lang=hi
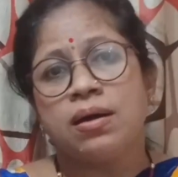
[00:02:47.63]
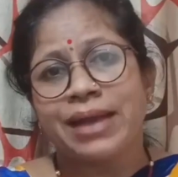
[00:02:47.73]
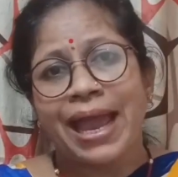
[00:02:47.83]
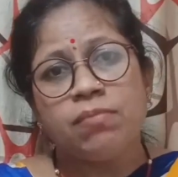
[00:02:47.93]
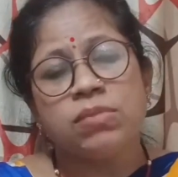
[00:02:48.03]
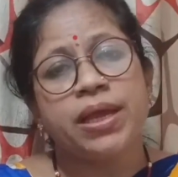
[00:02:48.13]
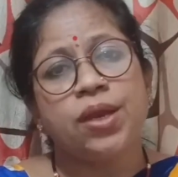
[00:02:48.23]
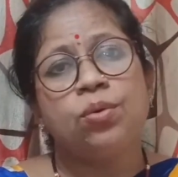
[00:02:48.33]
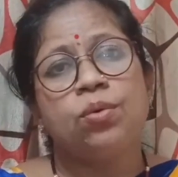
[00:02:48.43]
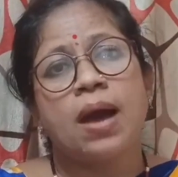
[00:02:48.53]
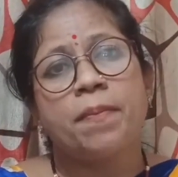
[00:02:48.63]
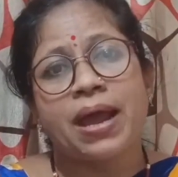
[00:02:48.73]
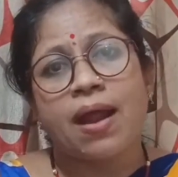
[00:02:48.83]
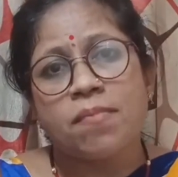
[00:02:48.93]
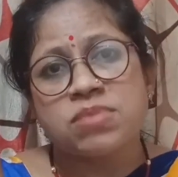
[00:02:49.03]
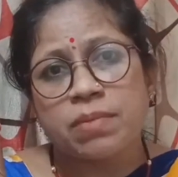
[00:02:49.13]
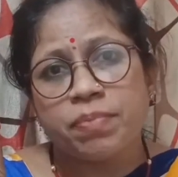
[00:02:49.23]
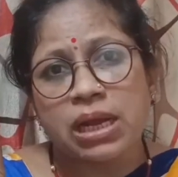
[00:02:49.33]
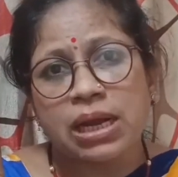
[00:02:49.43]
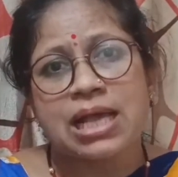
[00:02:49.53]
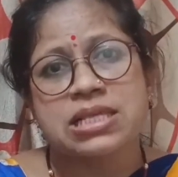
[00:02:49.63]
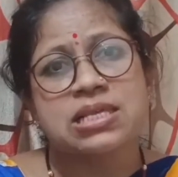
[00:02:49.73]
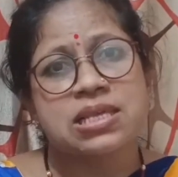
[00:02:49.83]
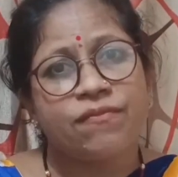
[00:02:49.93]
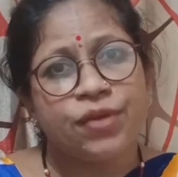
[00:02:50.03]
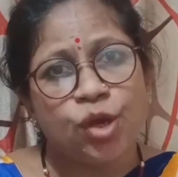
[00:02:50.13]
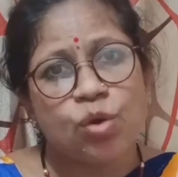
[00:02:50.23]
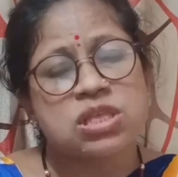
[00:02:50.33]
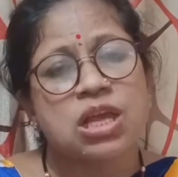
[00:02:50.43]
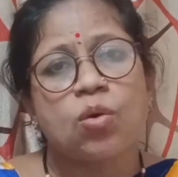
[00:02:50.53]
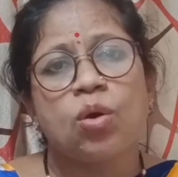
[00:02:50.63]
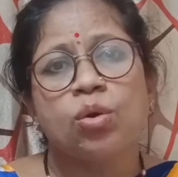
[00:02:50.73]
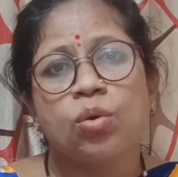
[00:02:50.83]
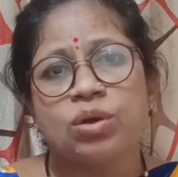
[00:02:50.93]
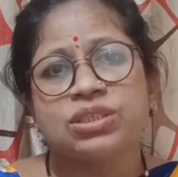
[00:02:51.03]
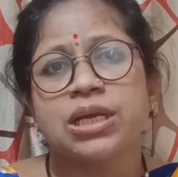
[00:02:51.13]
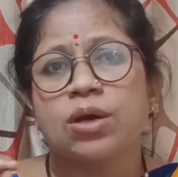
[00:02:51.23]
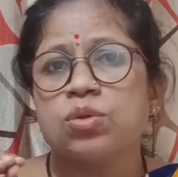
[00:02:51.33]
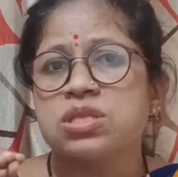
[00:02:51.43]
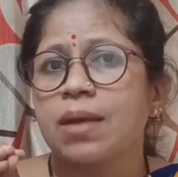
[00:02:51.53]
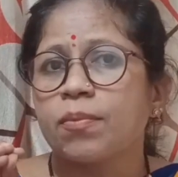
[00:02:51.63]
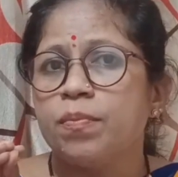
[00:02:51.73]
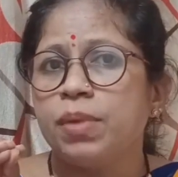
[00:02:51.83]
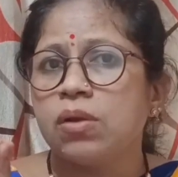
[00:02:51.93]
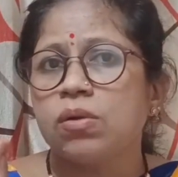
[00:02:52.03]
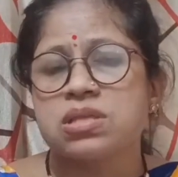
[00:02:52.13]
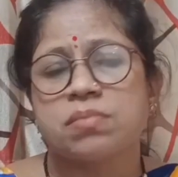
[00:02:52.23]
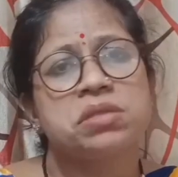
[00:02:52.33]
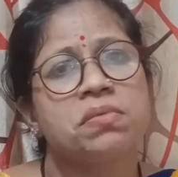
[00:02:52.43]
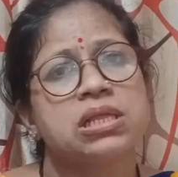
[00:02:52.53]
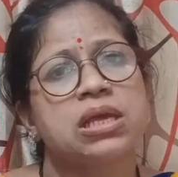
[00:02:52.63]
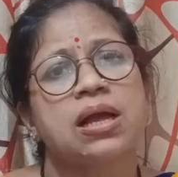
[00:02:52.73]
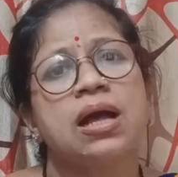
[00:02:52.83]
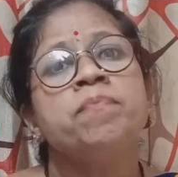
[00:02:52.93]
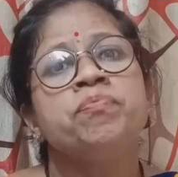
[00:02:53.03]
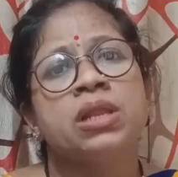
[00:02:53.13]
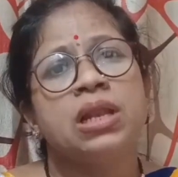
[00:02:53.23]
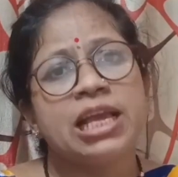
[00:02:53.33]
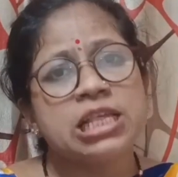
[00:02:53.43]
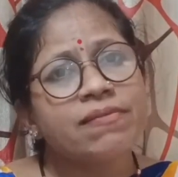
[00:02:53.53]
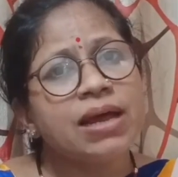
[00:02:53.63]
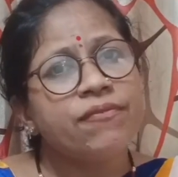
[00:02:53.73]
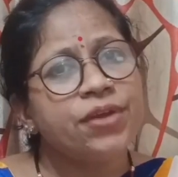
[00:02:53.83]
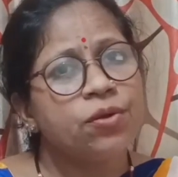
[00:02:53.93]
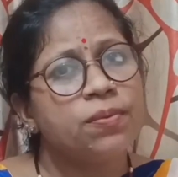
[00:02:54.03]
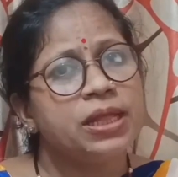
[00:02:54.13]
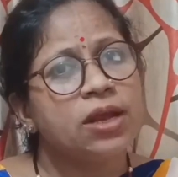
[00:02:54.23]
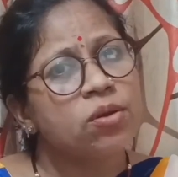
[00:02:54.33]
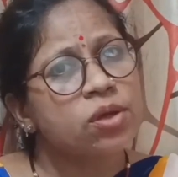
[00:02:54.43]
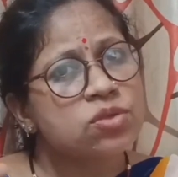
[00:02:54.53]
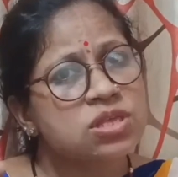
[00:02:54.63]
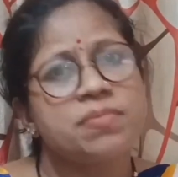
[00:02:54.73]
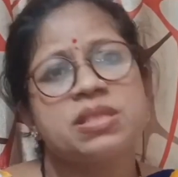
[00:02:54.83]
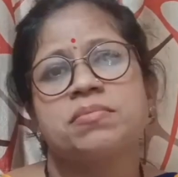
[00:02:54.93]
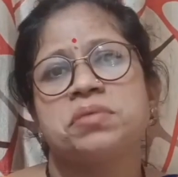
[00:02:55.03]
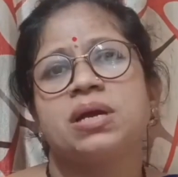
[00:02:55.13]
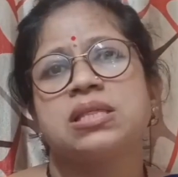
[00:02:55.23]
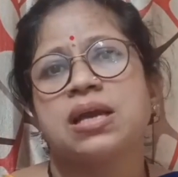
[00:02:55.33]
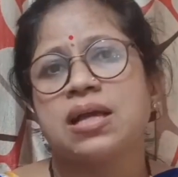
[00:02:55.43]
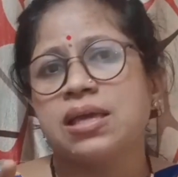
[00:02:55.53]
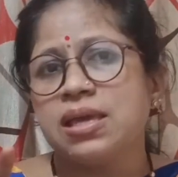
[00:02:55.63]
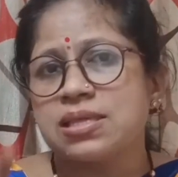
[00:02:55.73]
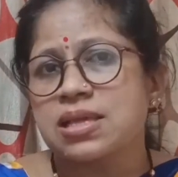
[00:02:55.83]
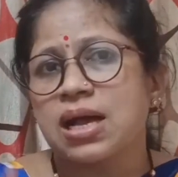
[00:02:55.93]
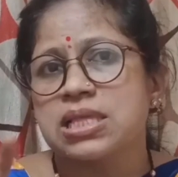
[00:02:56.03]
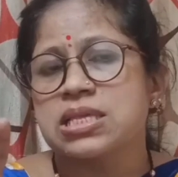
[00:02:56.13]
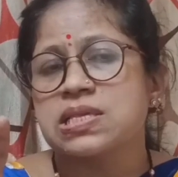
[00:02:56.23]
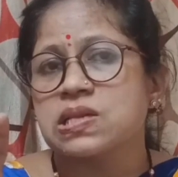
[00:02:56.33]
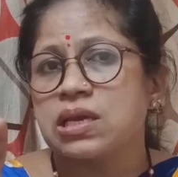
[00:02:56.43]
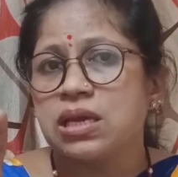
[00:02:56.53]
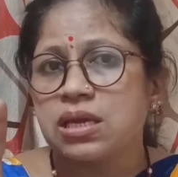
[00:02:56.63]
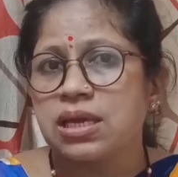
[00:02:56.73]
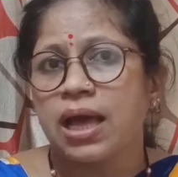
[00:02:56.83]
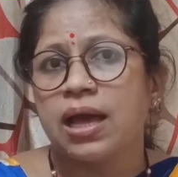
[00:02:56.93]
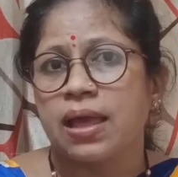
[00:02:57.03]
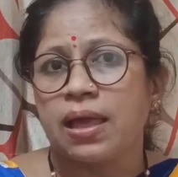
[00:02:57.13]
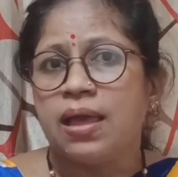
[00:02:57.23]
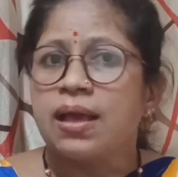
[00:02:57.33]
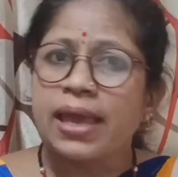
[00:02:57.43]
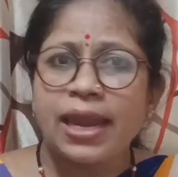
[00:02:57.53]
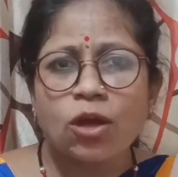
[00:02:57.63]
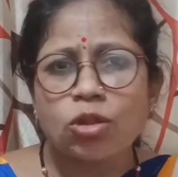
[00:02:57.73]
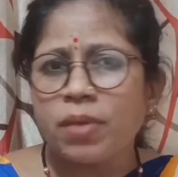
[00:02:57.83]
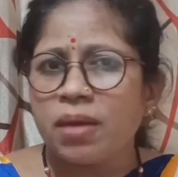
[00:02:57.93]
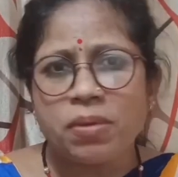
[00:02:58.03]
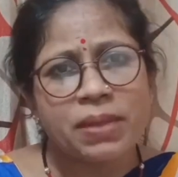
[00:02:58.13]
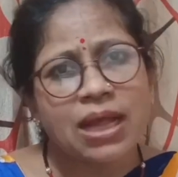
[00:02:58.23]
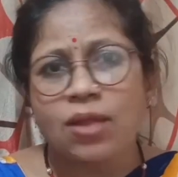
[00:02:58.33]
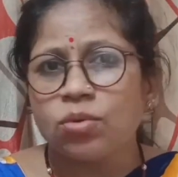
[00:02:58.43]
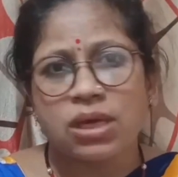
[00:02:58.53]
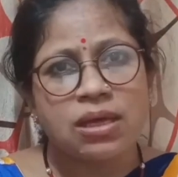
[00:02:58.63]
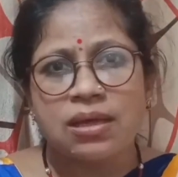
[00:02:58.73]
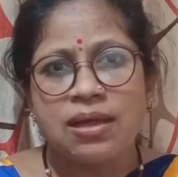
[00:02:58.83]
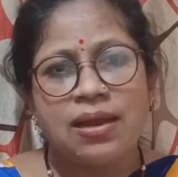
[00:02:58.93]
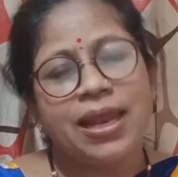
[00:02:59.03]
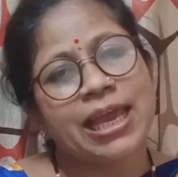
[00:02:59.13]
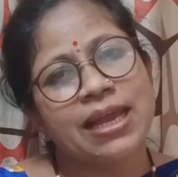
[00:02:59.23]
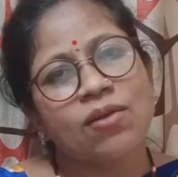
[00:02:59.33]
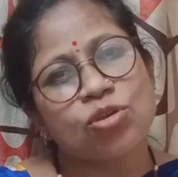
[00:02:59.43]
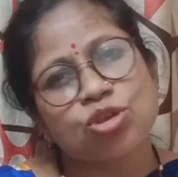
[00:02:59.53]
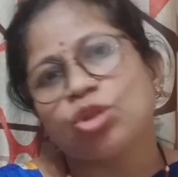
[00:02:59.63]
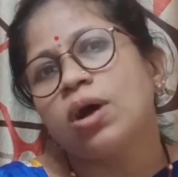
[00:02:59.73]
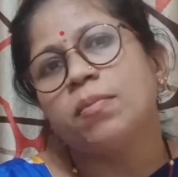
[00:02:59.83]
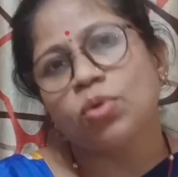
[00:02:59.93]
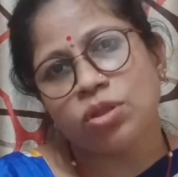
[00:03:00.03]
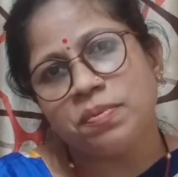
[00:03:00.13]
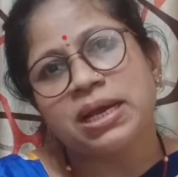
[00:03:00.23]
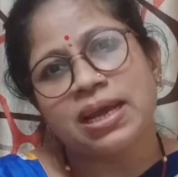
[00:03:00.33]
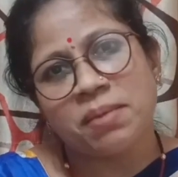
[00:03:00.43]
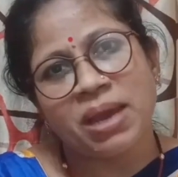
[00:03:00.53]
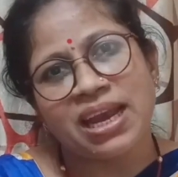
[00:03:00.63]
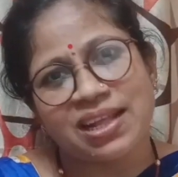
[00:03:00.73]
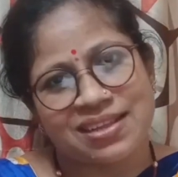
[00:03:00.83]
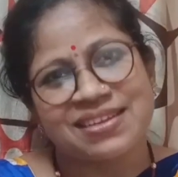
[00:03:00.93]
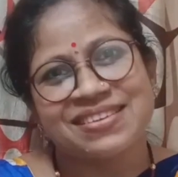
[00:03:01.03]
टाइम दे रही हूँ आप आराम से अपने क्लासेस के वीडियोस देखो नोट्स देखो उससे आपको बिल्कुल समझ में आ जाएगा लेजर वाले वीडियो भी देख लोगे उससे भी समझ में आ जाएगा कि इसका आंसर सही क्या है कहने को तो मैं अभी बता दूंगी लेकिन कुछ तो हम खुद भी करें मेहनत